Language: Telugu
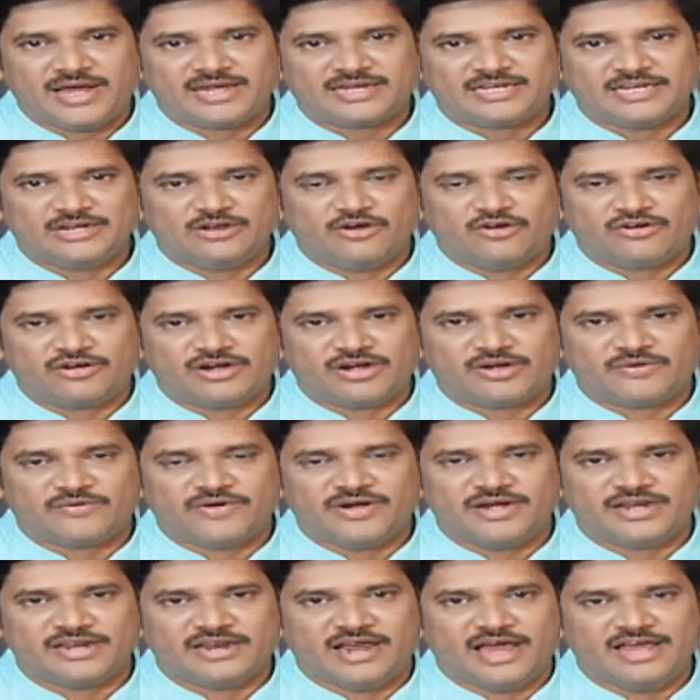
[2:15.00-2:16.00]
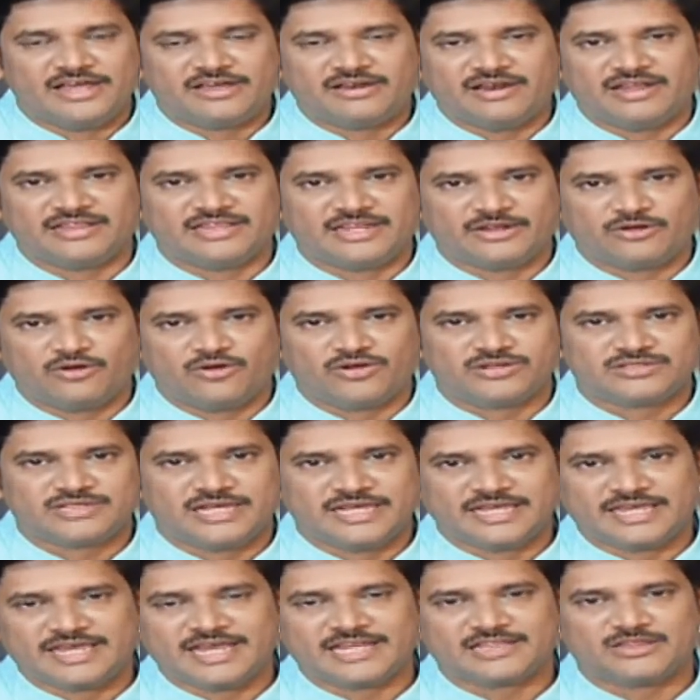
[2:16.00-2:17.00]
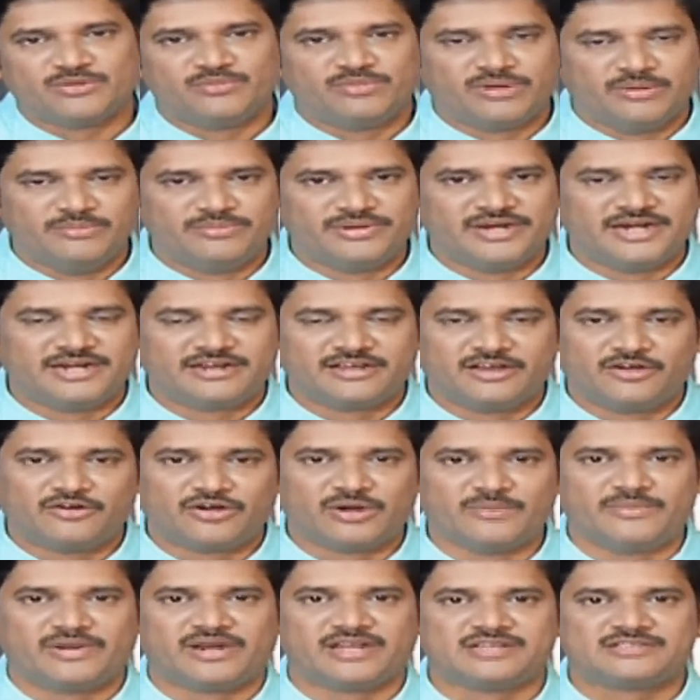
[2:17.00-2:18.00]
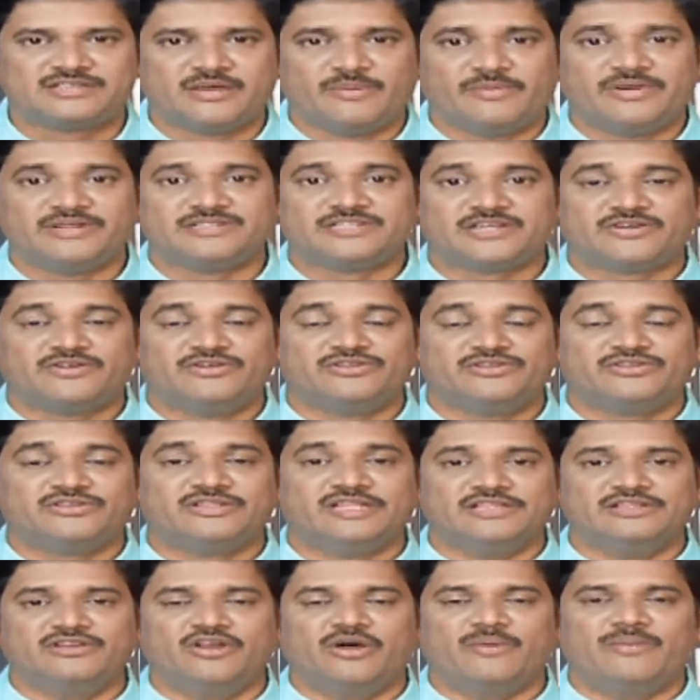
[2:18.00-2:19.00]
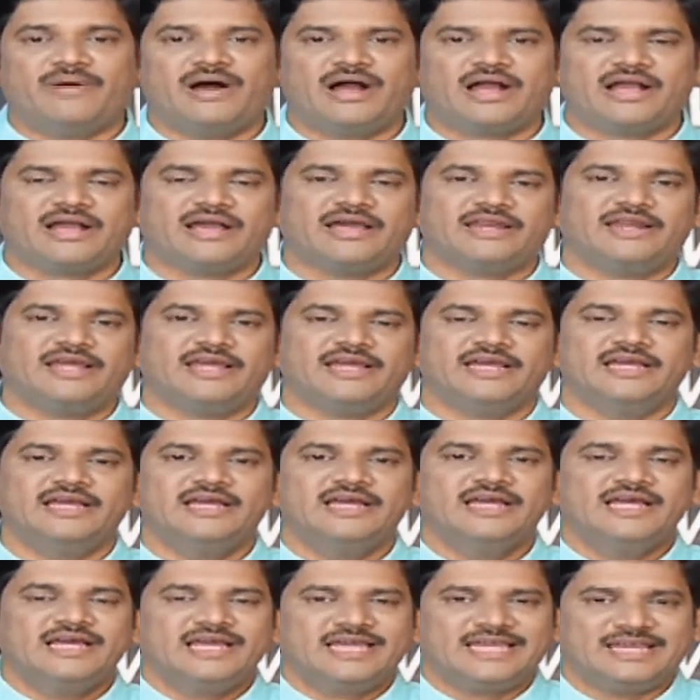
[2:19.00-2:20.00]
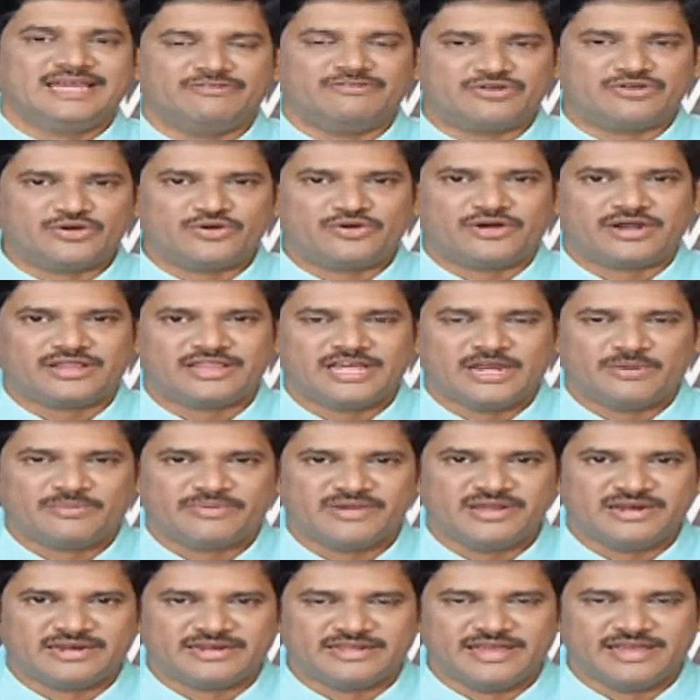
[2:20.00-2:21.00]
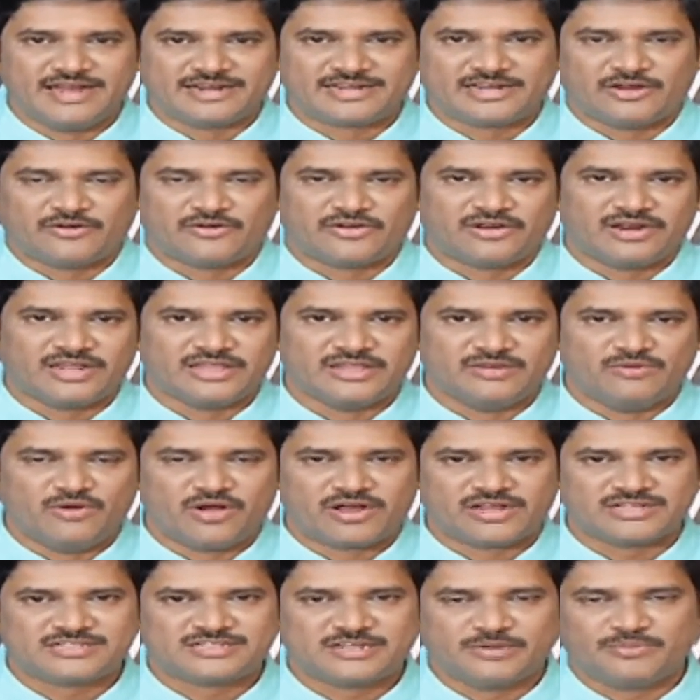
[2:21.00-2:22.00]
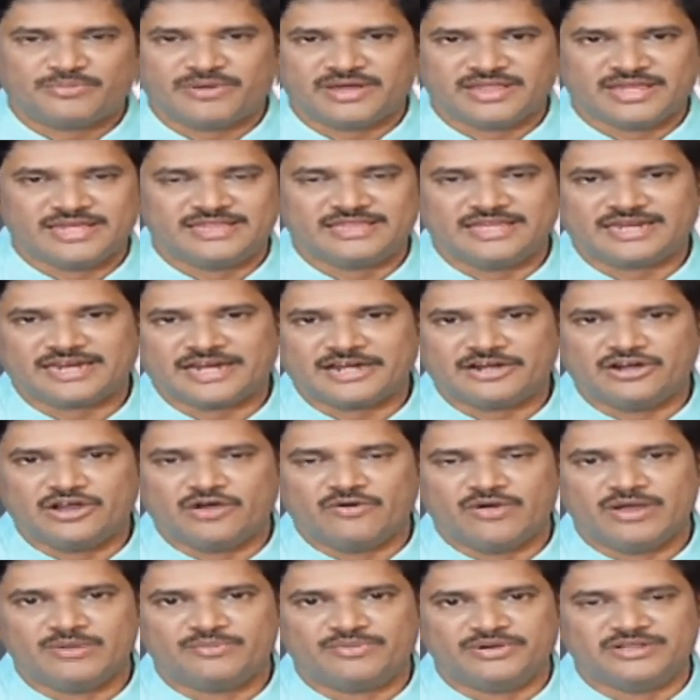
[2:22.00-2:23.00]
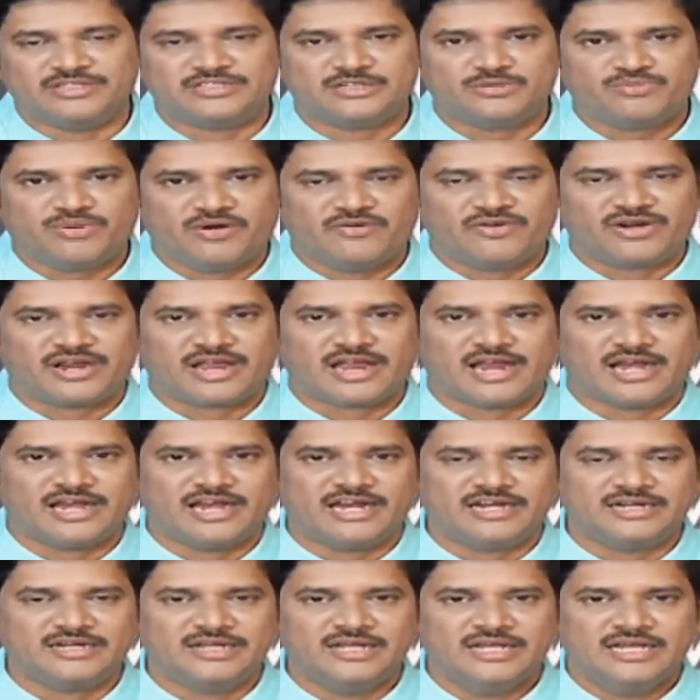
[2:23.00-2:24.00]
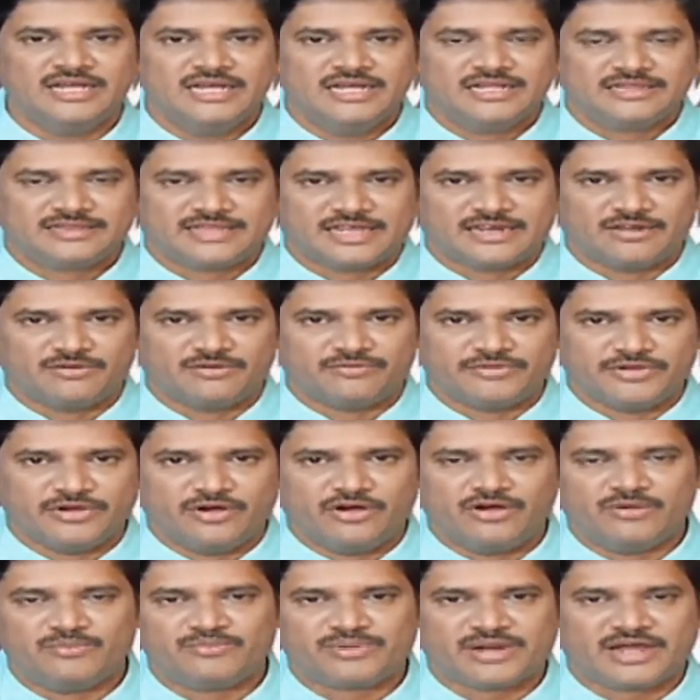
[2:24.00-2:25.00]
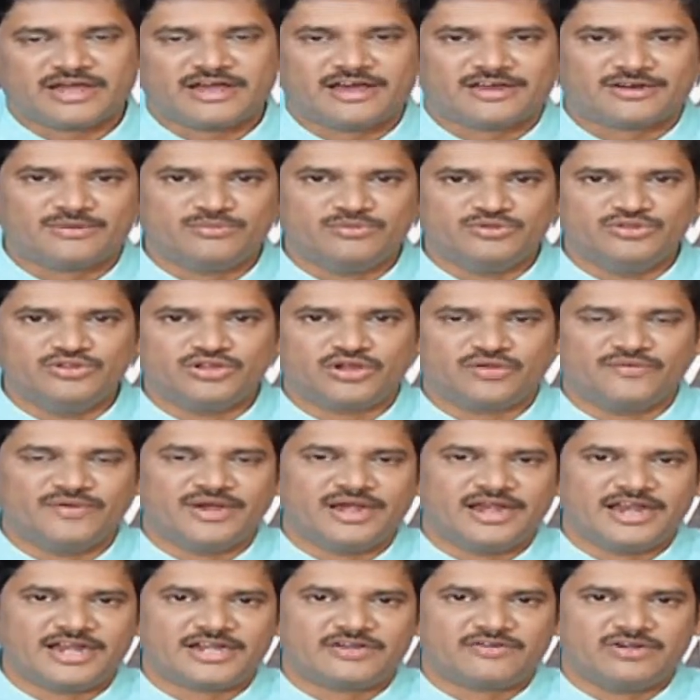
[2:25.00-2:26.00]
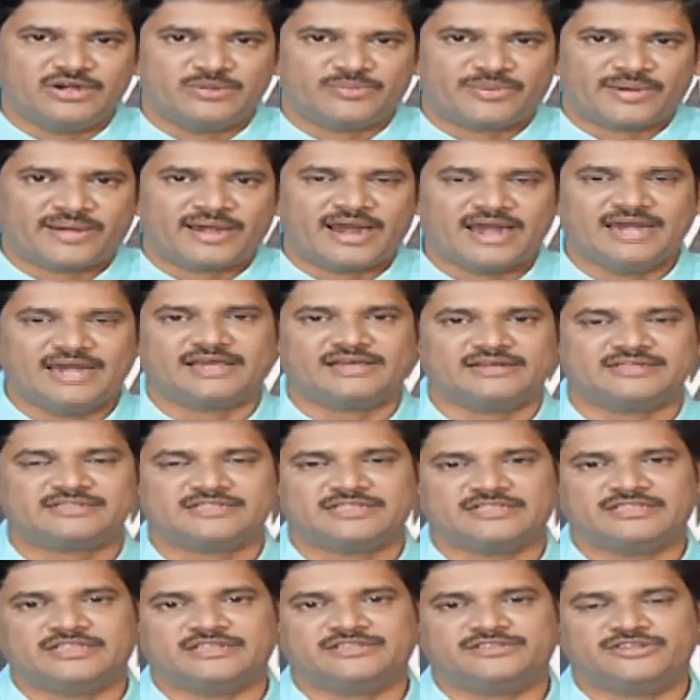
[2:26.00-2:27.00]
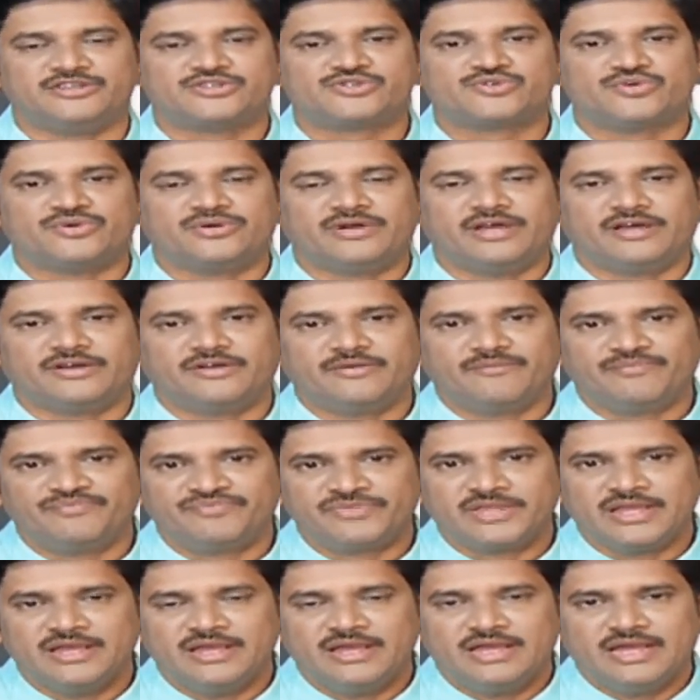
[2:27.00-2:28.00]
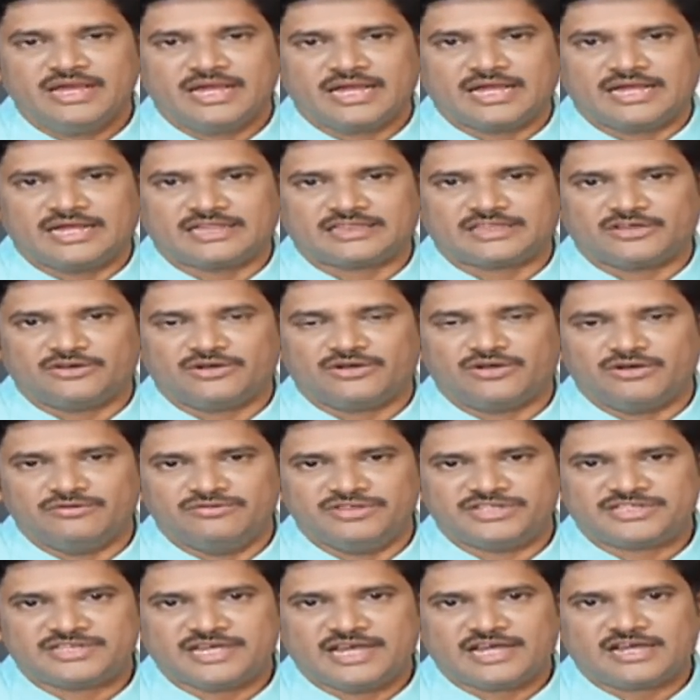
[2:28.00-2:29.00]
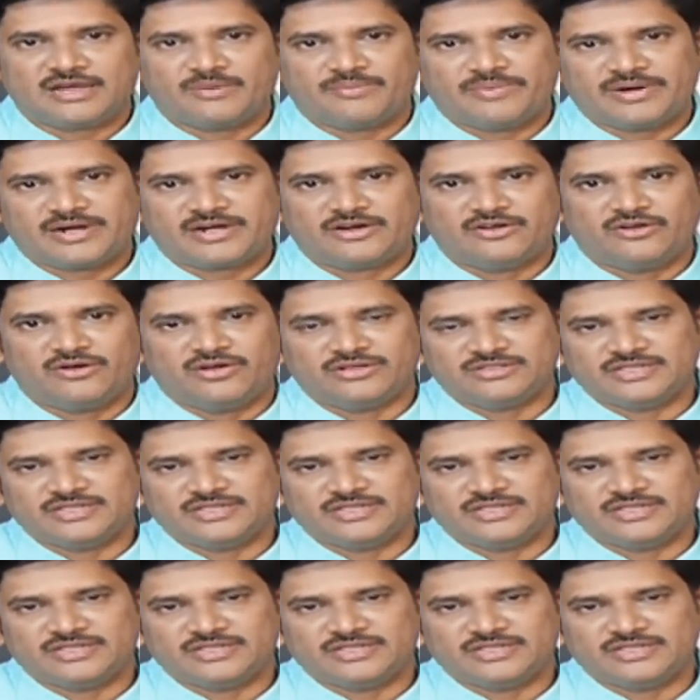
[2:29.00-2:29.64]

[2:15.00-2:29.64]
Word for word: పార్టీలో ఉన్నటువంటి నాయకులందరికీ ఒక సంకేతం పంపినట్టుగా కూడా మనకు సమాచారం ఉంటుంది ఇందులో భాగంగానే ఎవరూ కూడా దానిపైన రియాక్ట్ అవ్వడం లేదు ఒక స్టెప్ అదైతే రెండో వైపు నుంచి పవన్ కళ్యాణ్ తన వ్యూహం ప్రకారం ముందుకు వెళ్ళేటువంటి ప్రణాళికను సిద్ధం చేసుకున్నారు గతంలో విశాఖపట్నంలో